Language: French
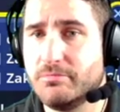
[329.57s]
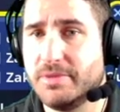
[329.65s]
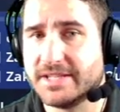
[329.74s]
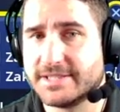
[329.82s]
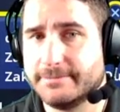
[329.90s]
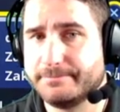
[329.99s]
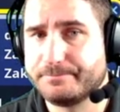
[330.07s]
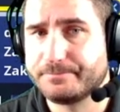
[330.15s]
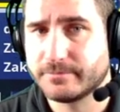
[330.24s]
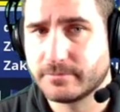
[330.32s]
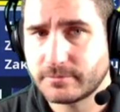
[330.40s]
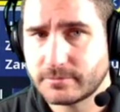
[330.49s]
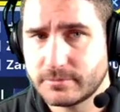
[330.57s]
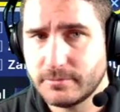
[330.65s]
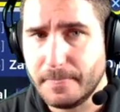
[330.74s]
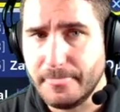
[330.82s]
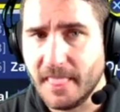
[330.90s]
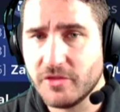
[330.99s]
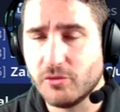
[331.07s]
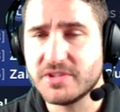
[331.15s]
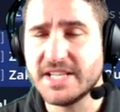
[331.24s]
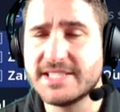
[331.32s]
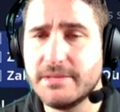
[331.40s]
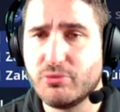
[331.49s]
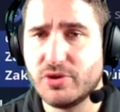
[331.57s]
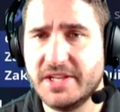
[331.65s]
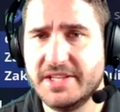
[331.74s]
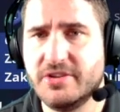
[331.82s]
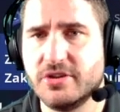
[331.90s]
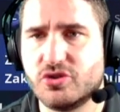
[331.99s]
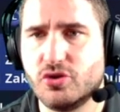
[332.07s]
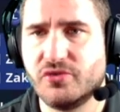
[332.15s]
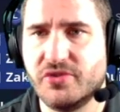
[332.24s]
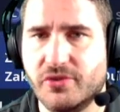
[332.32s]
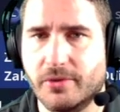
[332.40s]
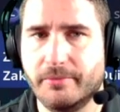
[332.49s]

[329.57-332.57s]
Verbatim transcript: place. Donc ça c'est pour les leaders survivants.